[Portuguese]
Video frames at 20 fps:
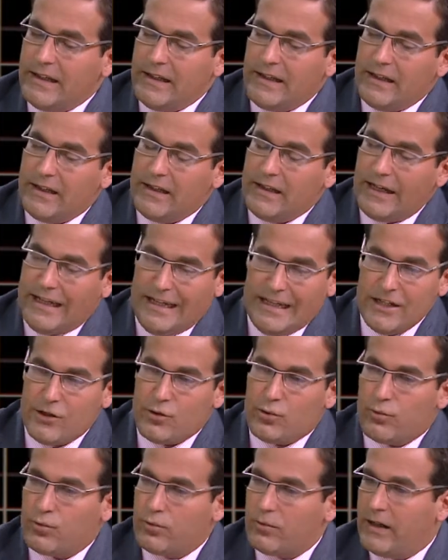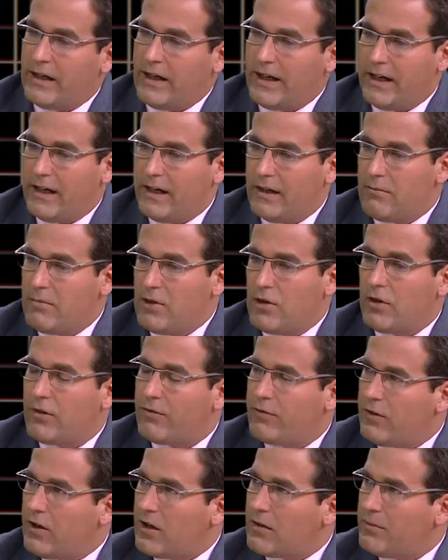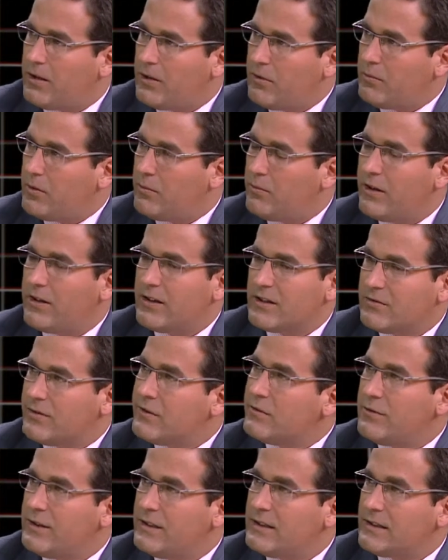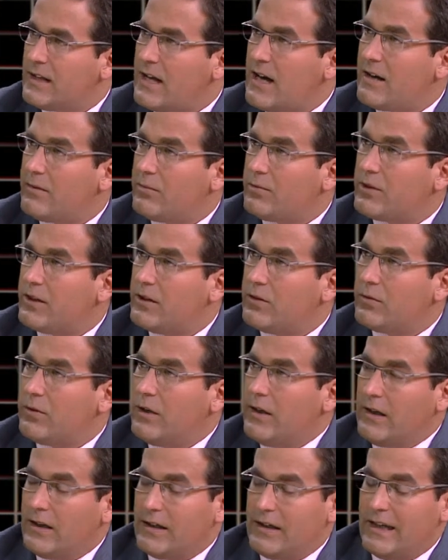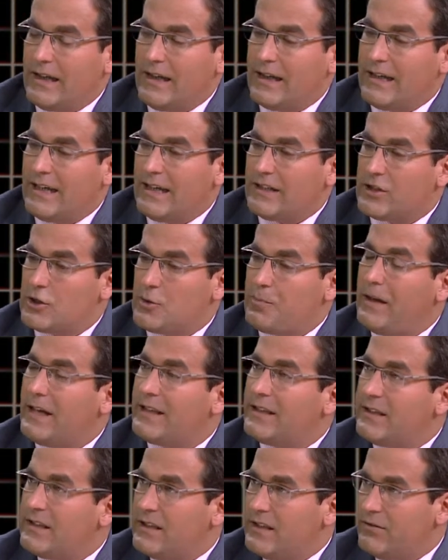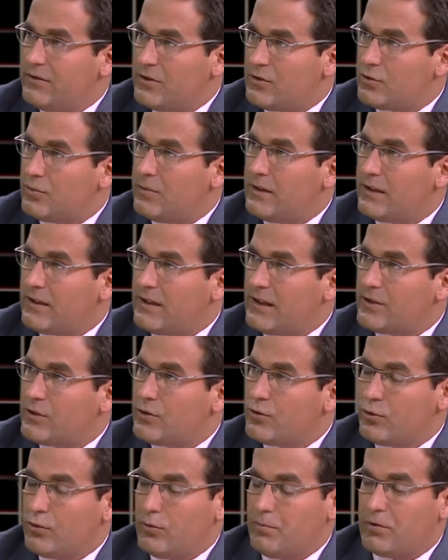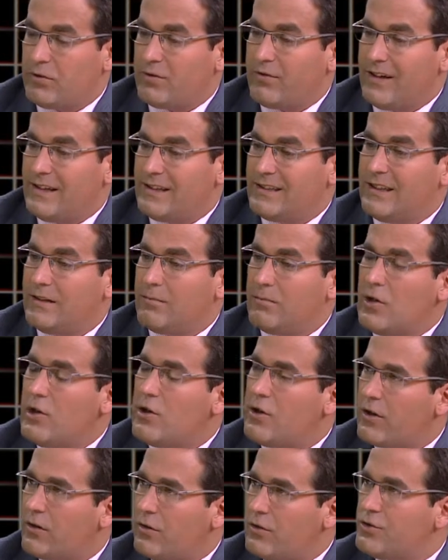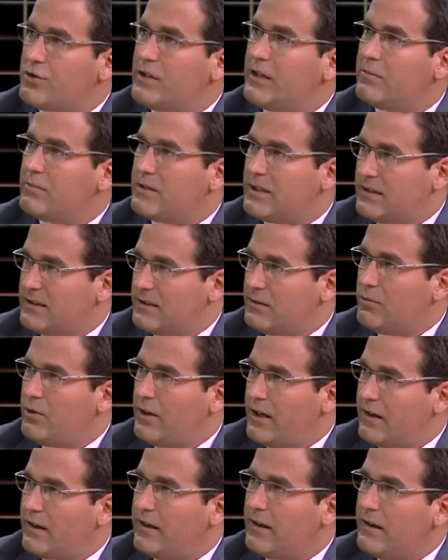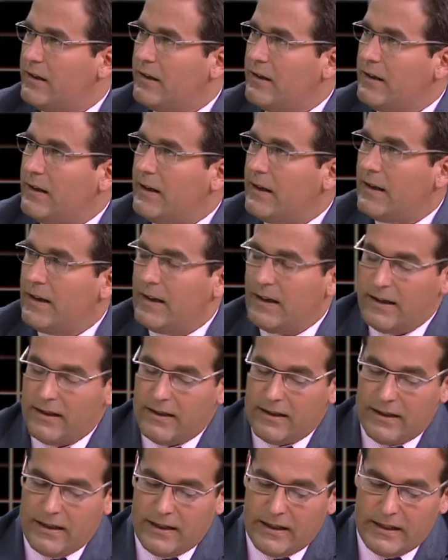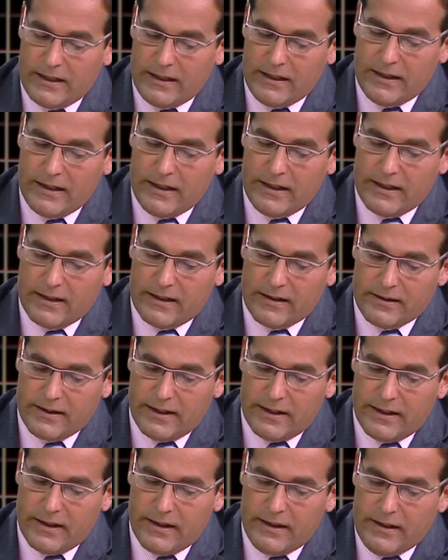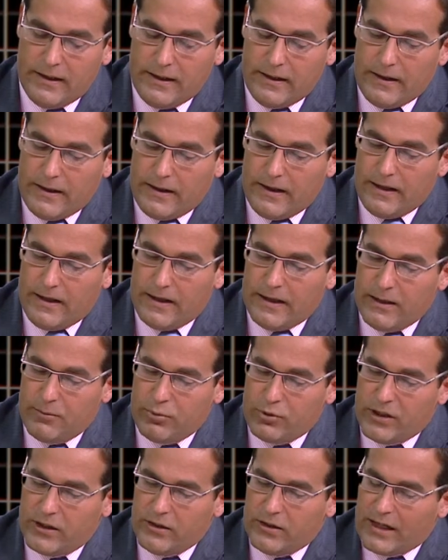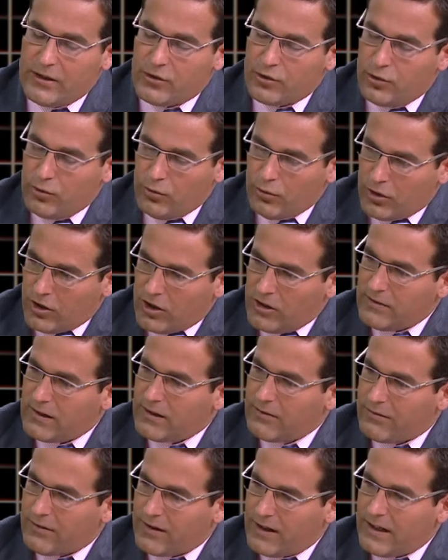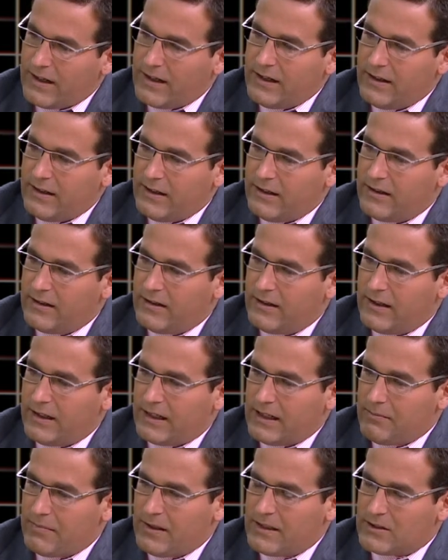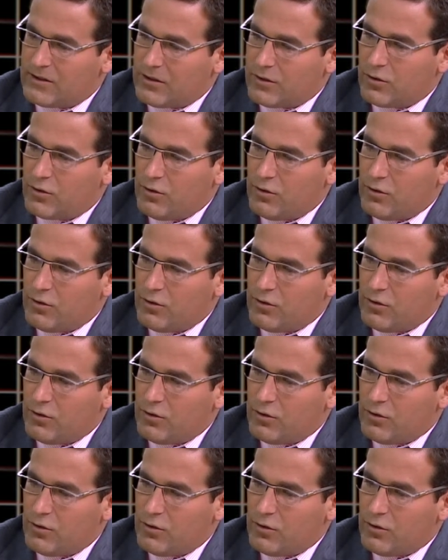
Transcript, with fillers: E isto é a melhor forma de uma moeda se valorizar, portanto, que, que haja expectativas de subida da taxa de juros, porque vai ser melhor nós termos essa moeda. Eh, em, em, carteira. Eh, e portanto acho que o dólar vai, eh, é capaz de